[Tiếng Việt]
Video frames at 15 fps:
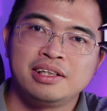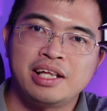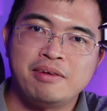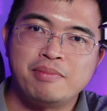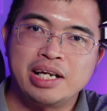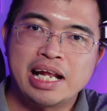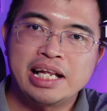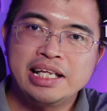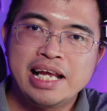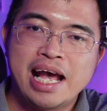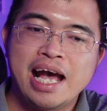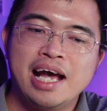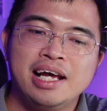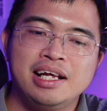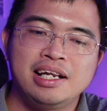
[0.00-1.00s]
thì mình đánh
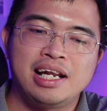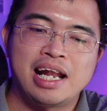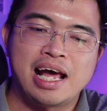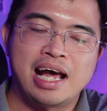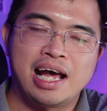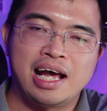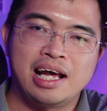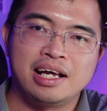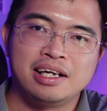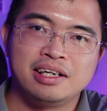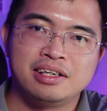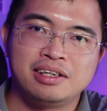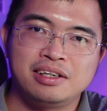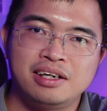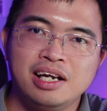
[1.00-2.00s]
giá là
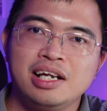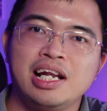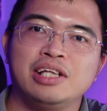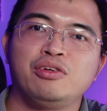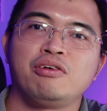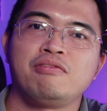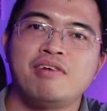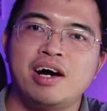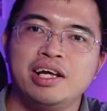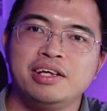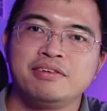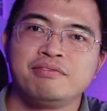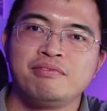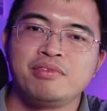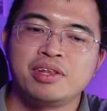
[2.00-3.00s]
rất là tuyệt vời
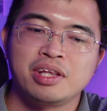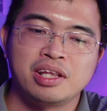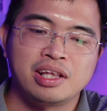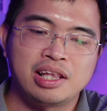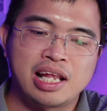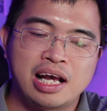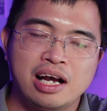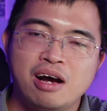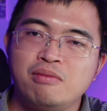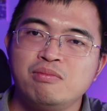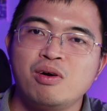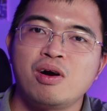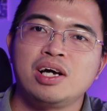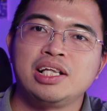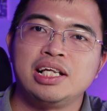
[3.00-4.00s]
là
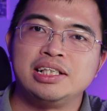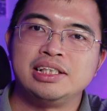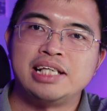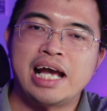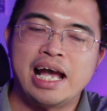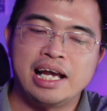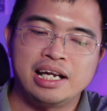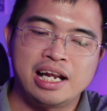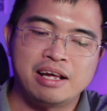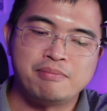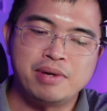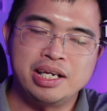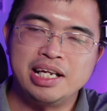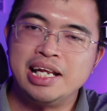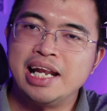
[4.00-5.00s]
không có cái tình trạng là
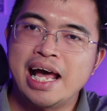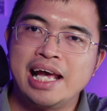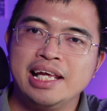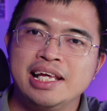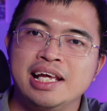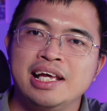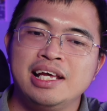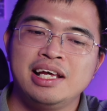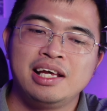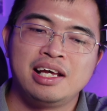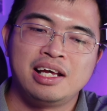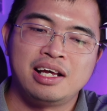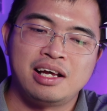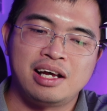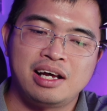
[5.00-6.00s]
bị delay
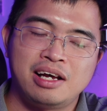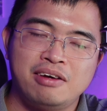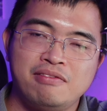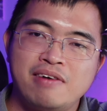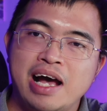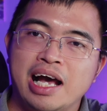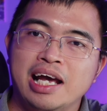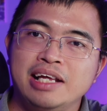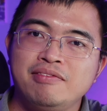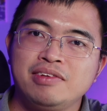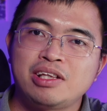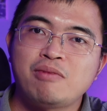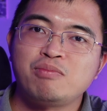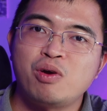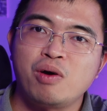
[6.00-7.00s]
à, và cái
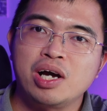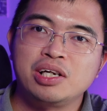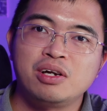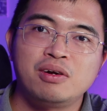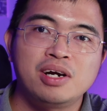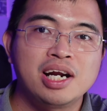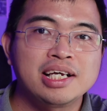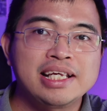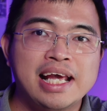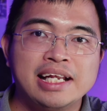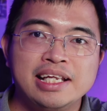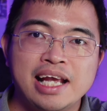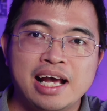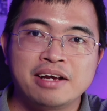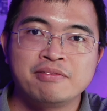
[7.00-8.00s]
tốc độ kết nối nó rất
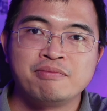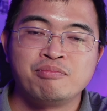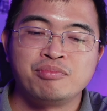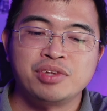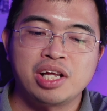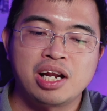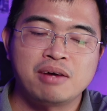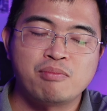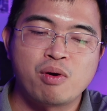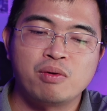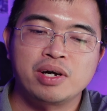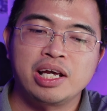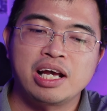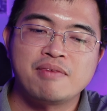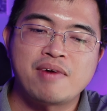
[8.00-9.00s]
nhanh nha tức là
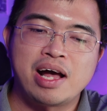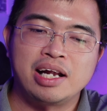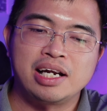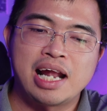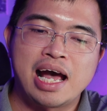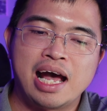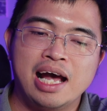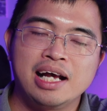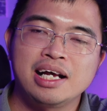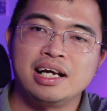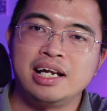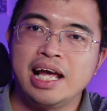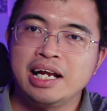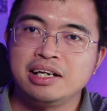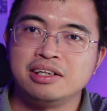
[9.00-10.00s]
một khi các bạn đã
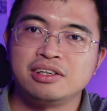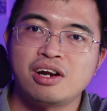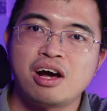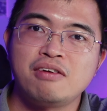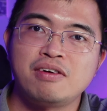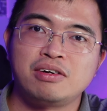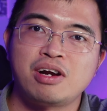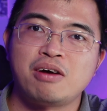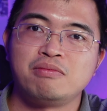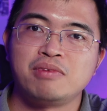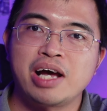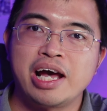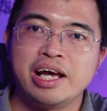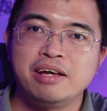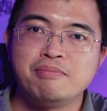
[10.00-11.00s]
connect được nó vào trong
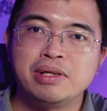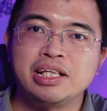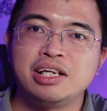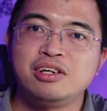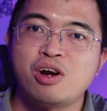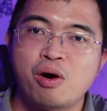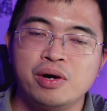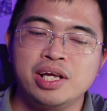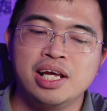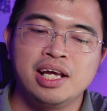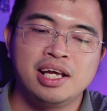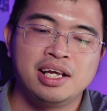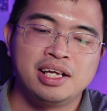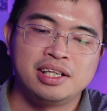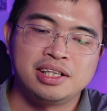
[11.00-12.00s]
cái máy tính rồi
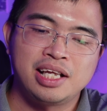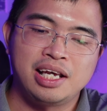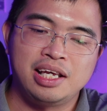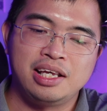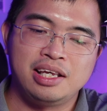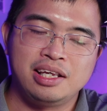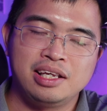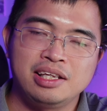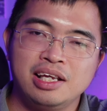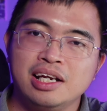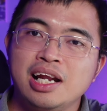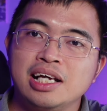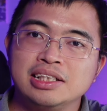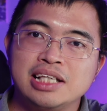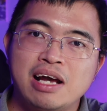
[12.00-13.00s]
thì
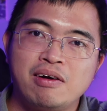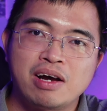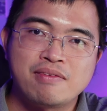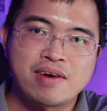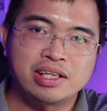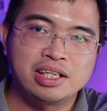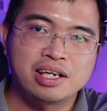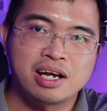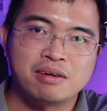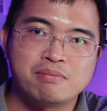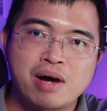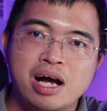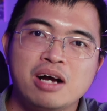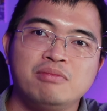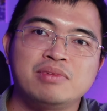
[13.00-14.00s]
những lần sau các bạn chỉ cần
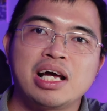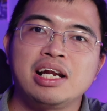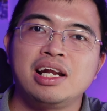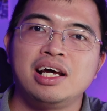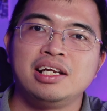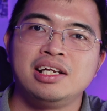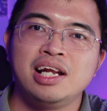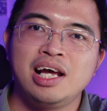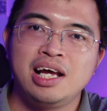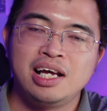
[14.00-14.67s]
mở công tắc lên